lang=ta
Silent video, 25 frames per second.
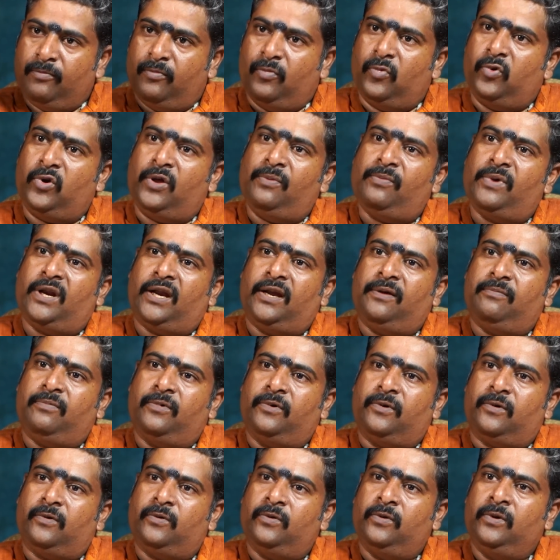மூடி
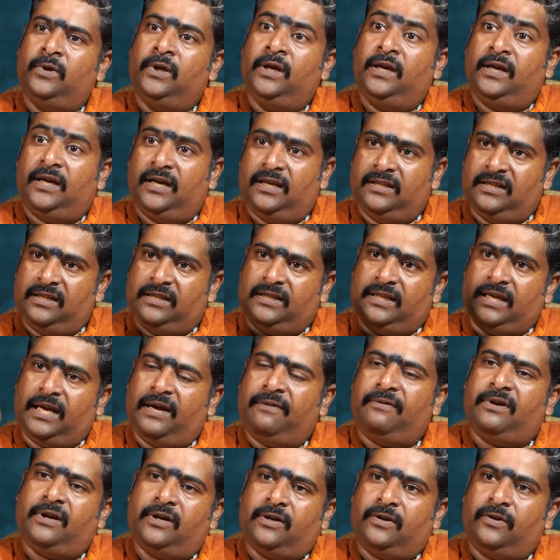மறைக்கப்படும் எது
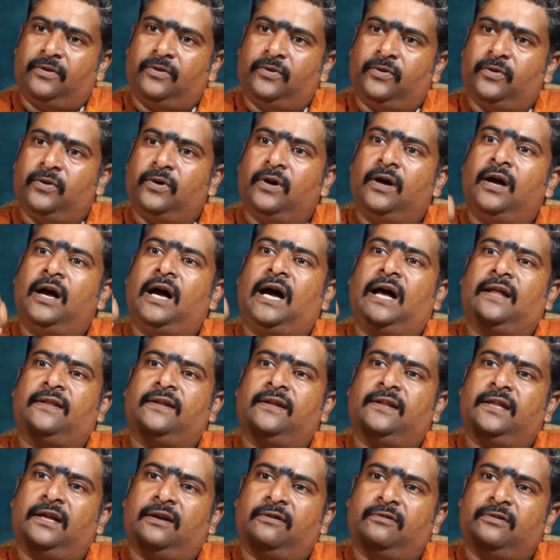தேவையற்றதோ
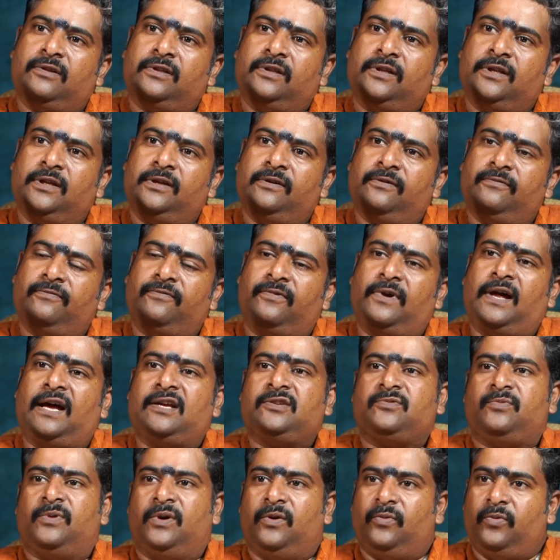அதைத்தான் வந்து
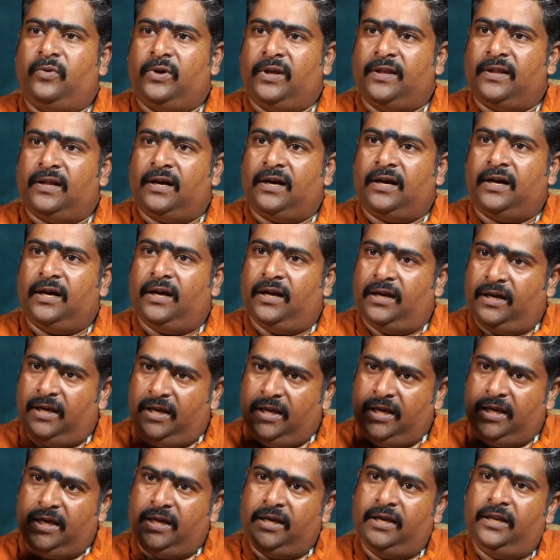ஃப்ளாஷ் பண்ணக்கூடியதாக
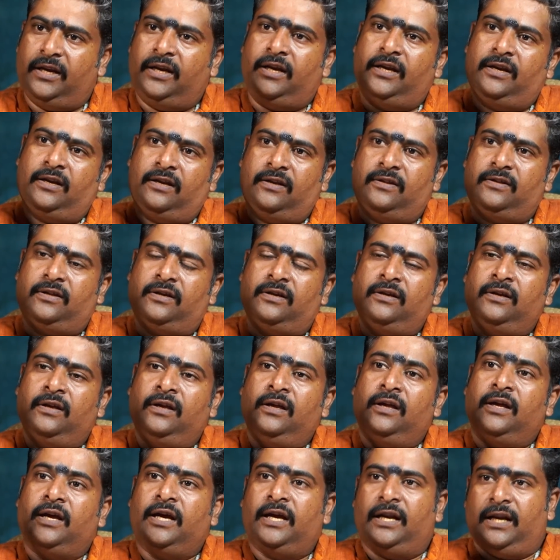இங்கே இருக்கின்றது
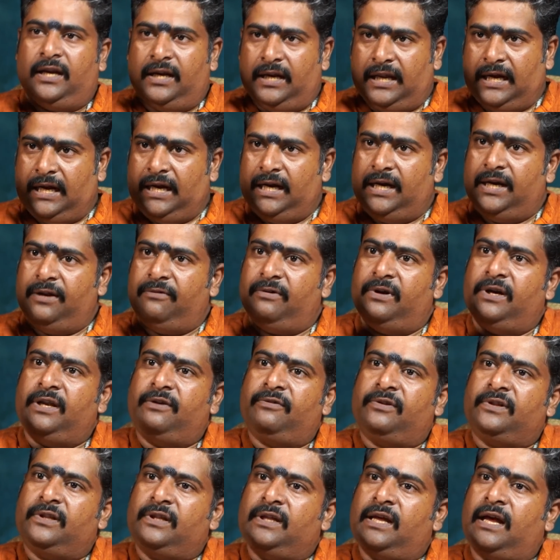ஏன்னா நெகட்டிவிட்டி
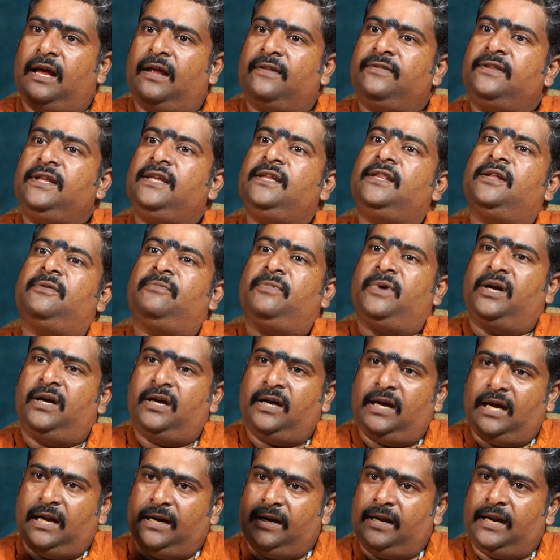வந்து அதீதமாக
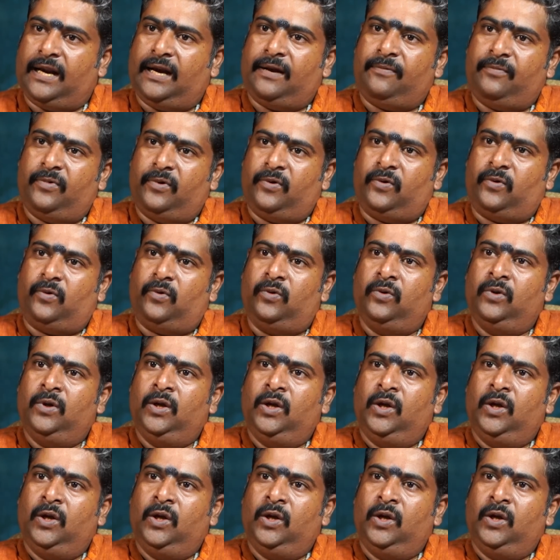அட்ராக்ட் பண்ணும்